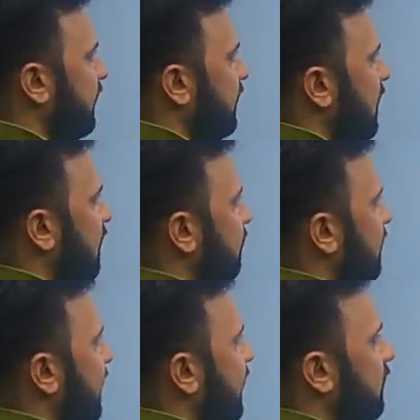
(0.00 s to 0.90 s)
एरिया ऑफ
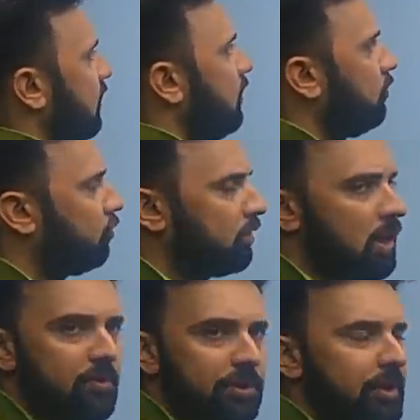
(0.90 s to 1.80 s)
लैंड
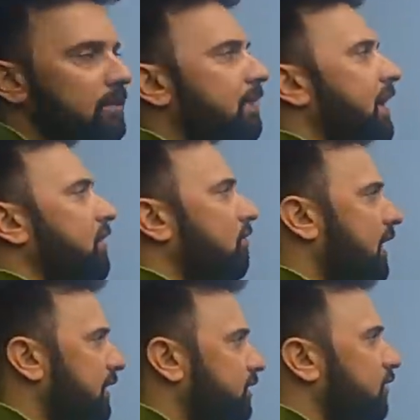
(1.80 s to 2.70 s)
सराउंडेड बाय
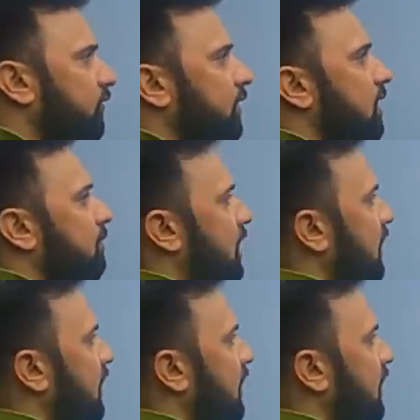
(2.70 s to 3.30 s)
वाटर फ्रॉम